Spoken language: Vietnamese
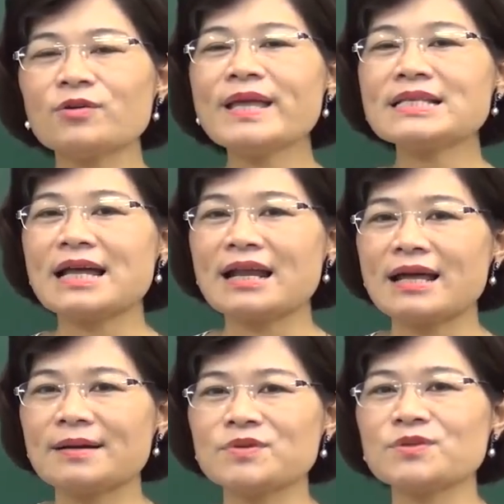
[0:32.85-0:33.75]
cô biết
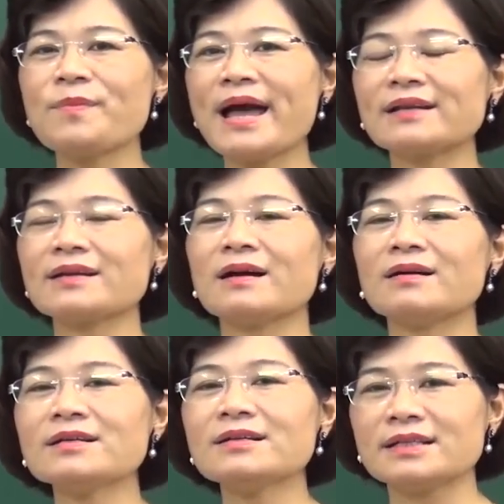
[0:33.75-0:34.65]
rằng là một số bạn
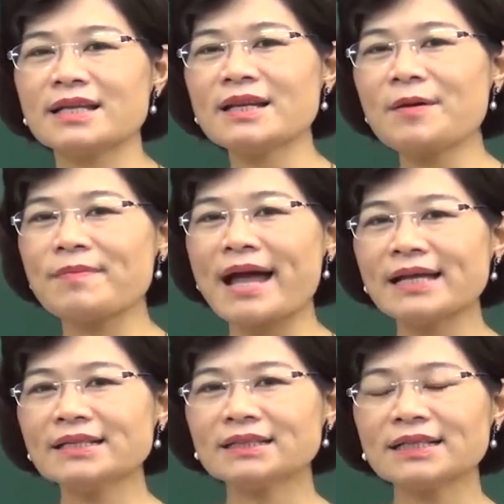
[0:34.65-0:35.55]
có gửi đến học
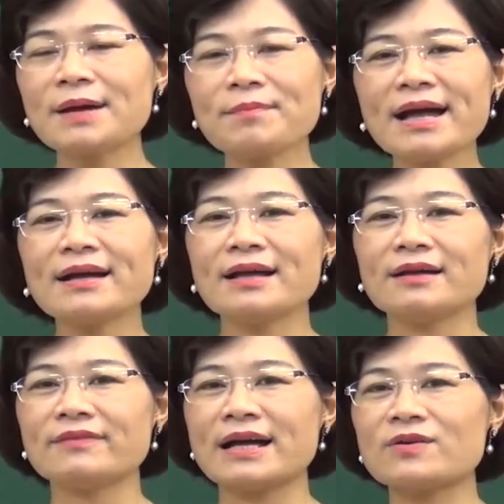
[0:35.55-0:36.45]
mãi những cái thắc mắc
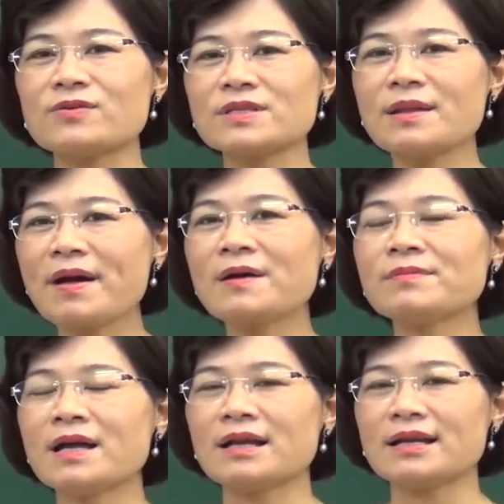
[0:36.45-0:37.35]
và cô rất
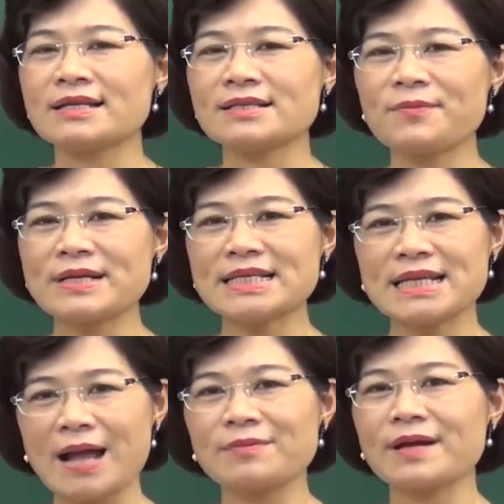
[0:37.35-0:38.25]
mong là trong quá
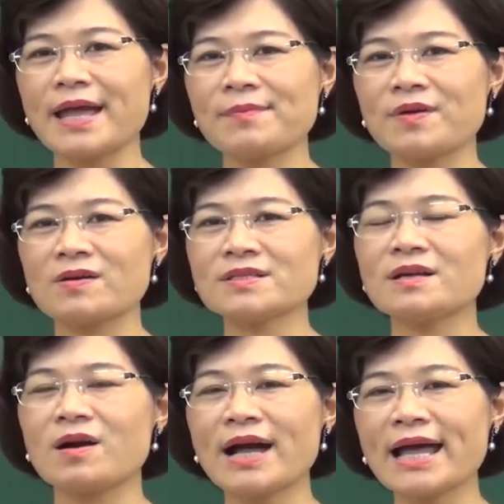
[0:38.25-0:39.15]
trình học các em có
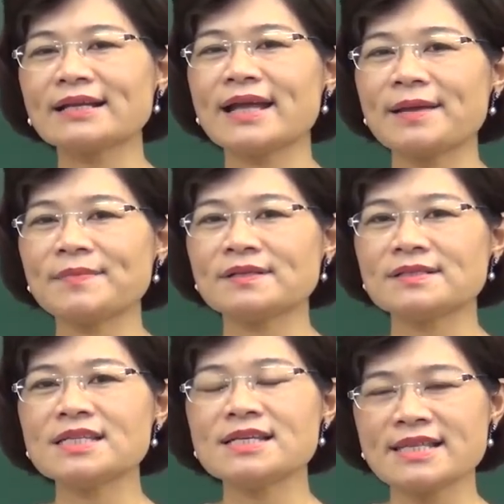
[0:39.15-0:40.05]
gì khó khăn các em
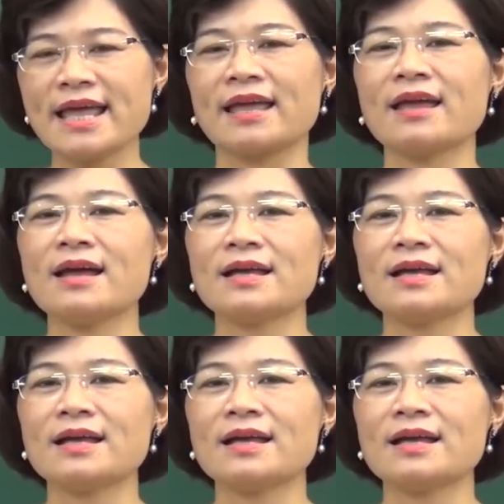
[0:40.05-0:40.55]
cứ chia sẻ